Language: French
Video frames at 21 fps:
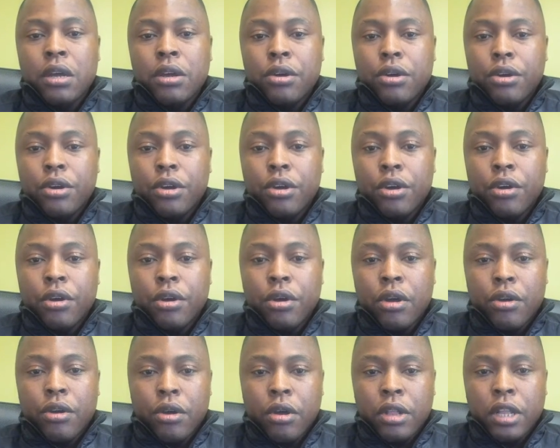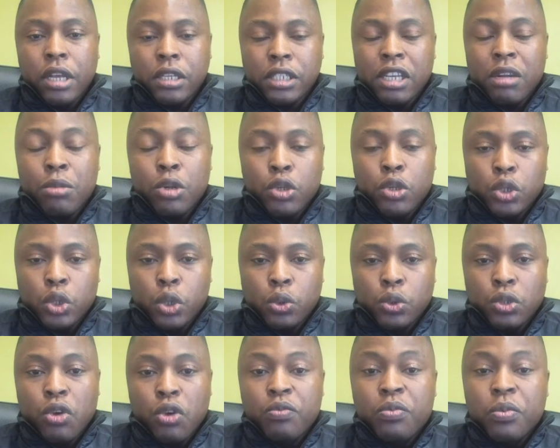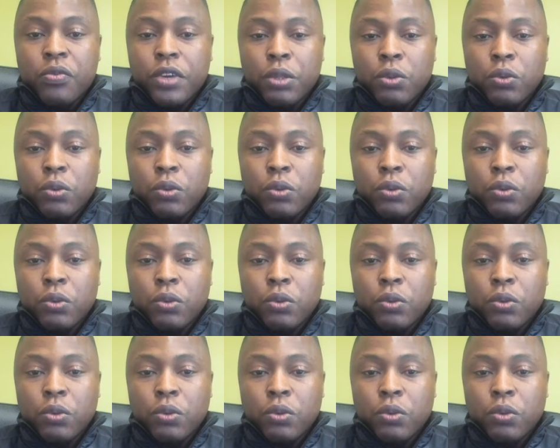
euh, un, ensemble de choses que vous pouvez